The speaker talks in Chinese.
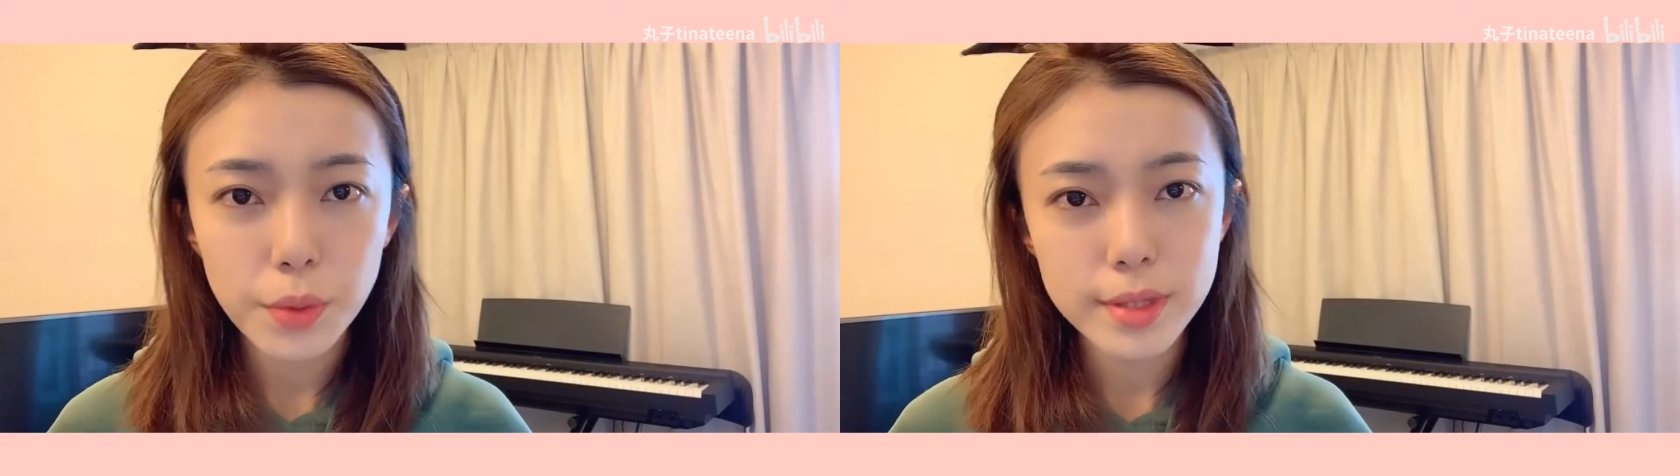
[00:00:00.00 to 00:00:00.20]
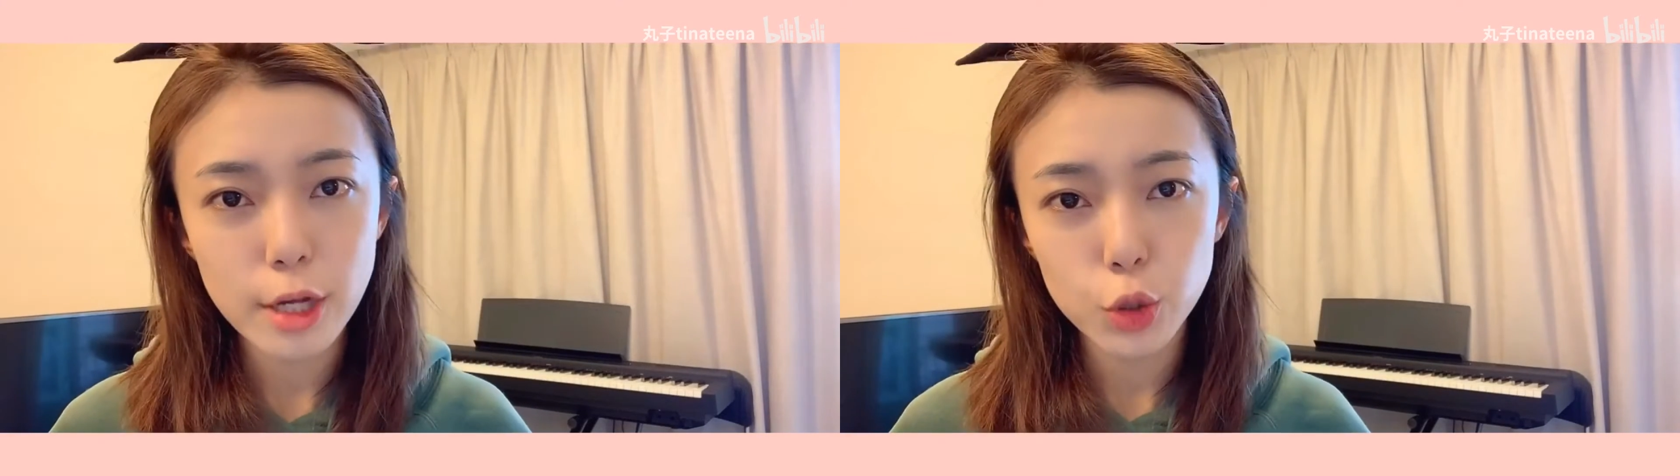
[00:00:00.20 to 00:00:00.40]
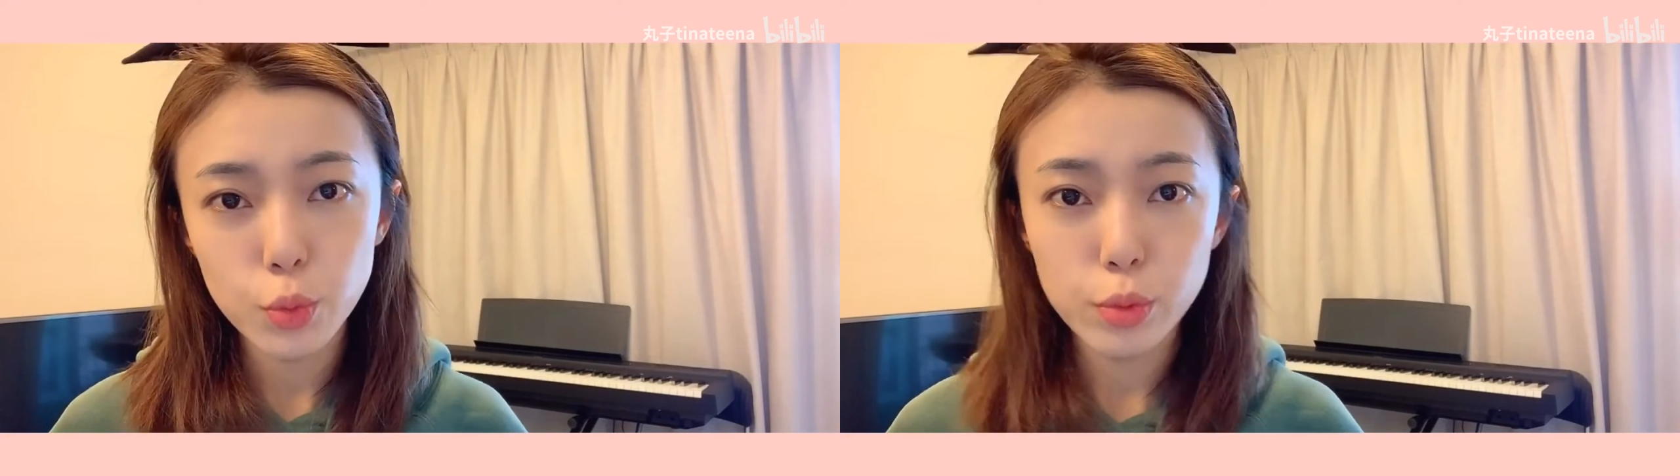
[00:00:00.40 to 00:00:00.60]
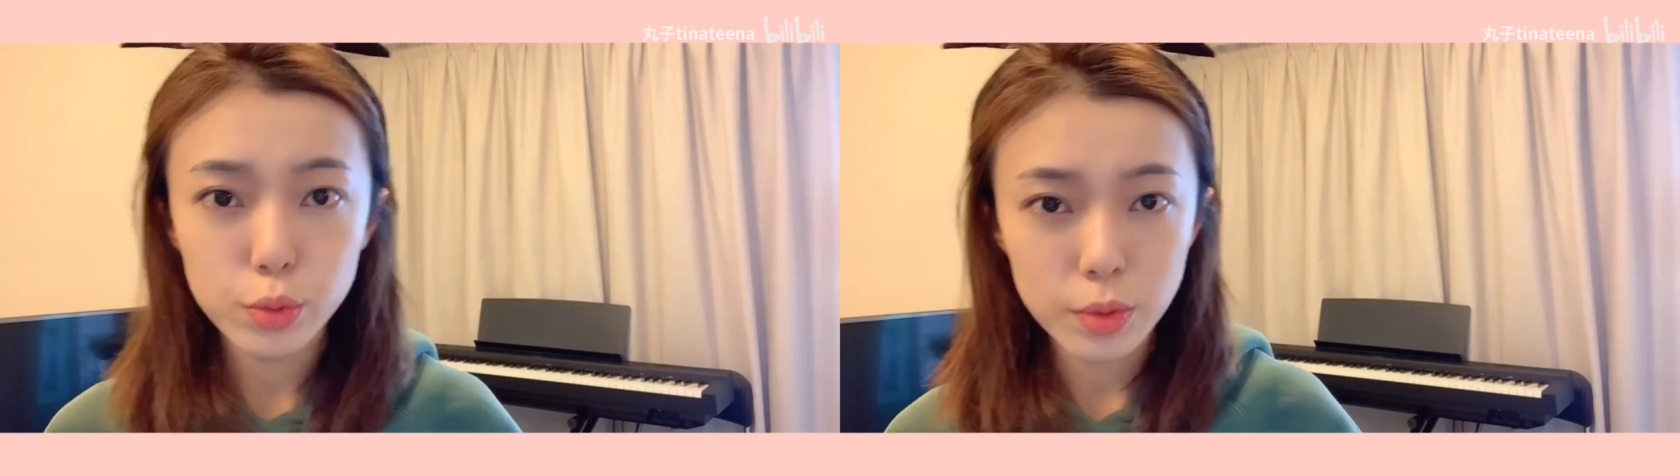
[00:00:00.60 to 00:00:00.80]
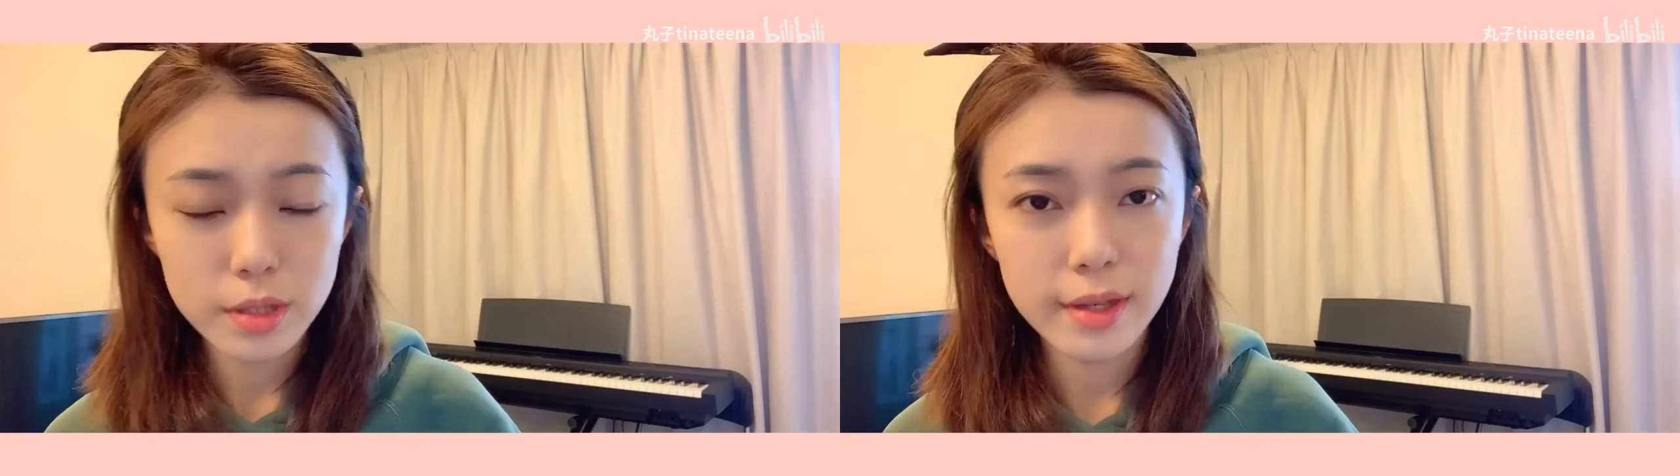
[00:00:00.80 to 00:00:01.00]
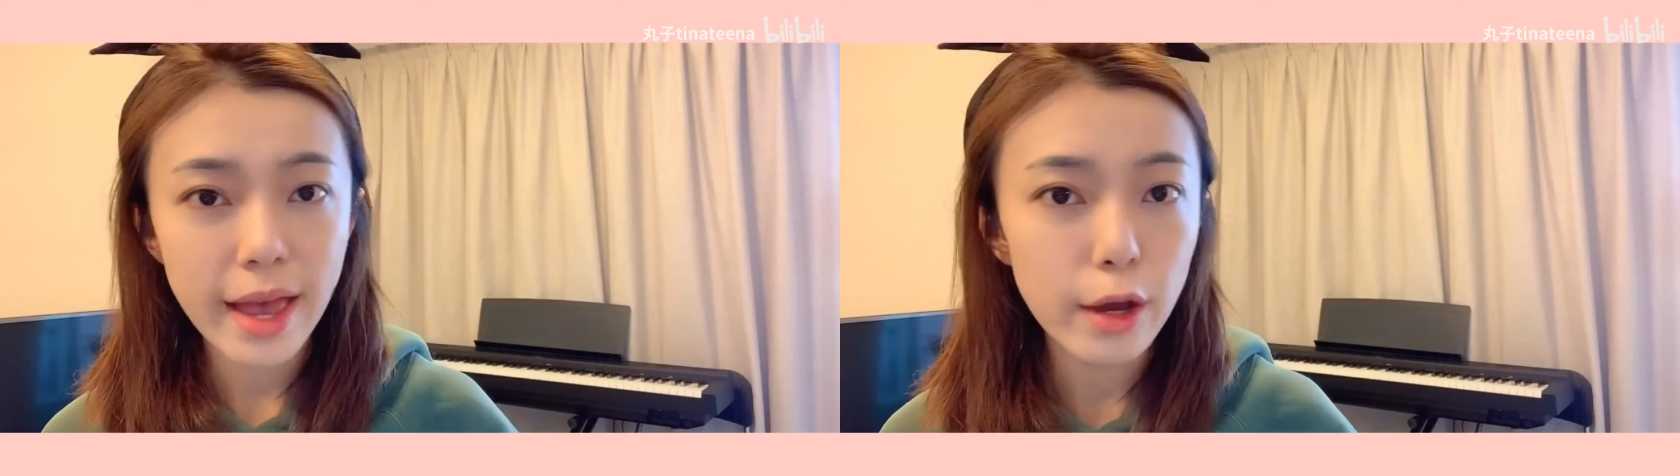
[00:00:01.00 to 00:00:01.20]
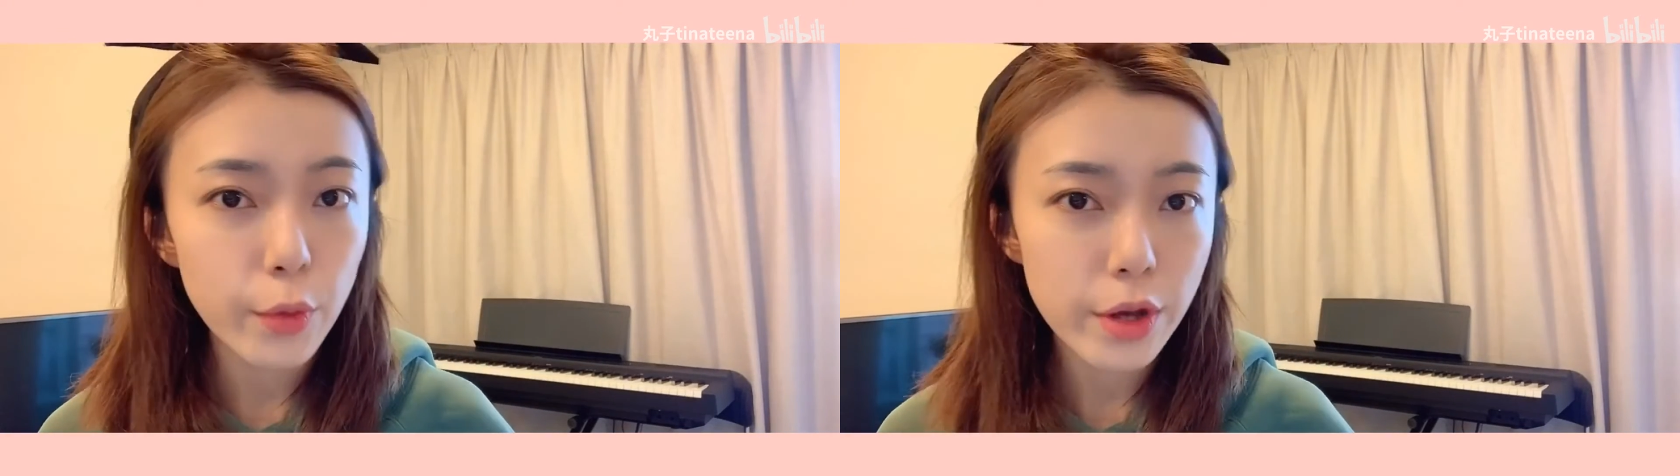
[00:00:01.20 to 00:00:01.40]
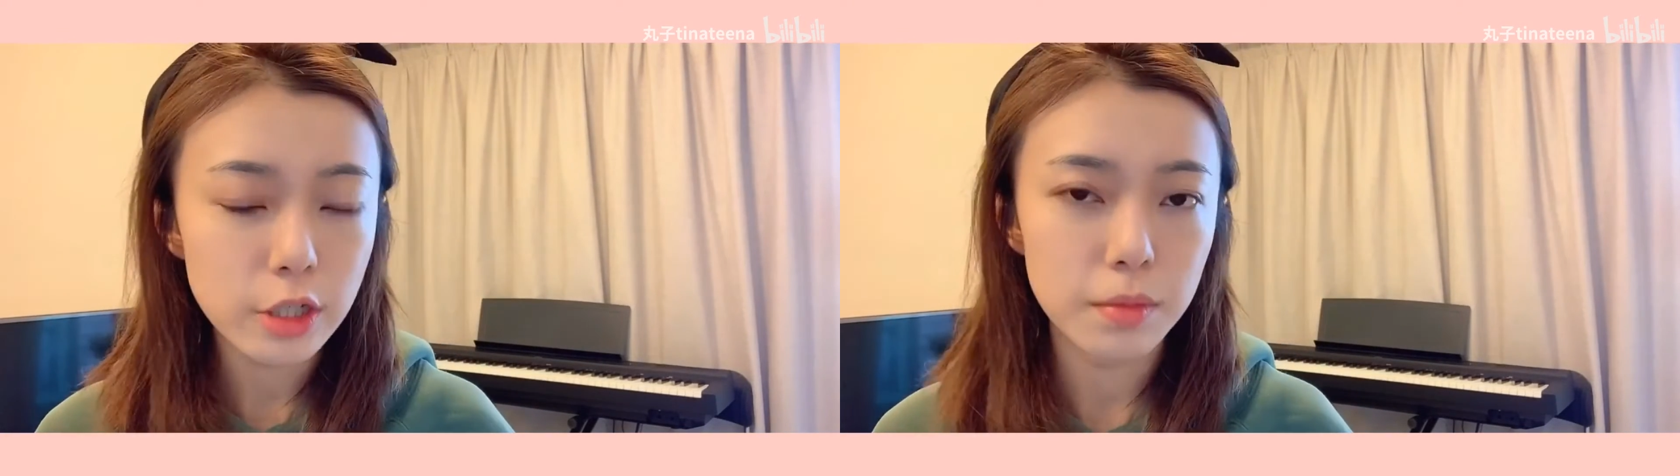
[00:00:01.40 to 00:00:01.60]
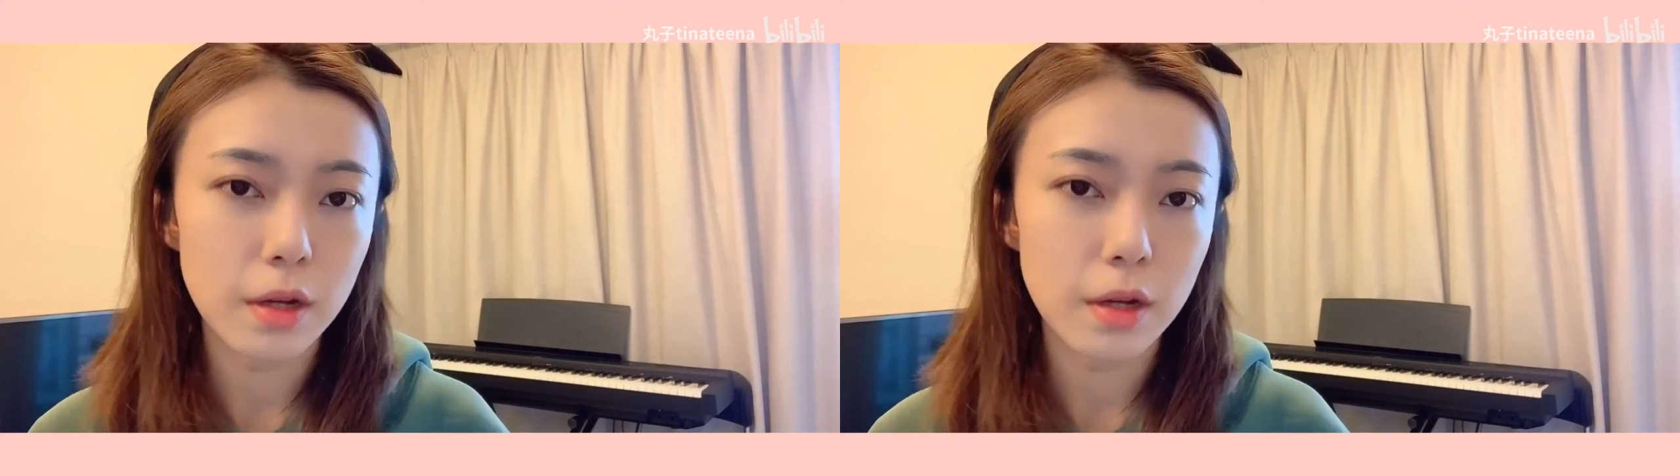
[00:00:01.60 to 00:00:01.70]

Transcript: 会在中午举行，开会什么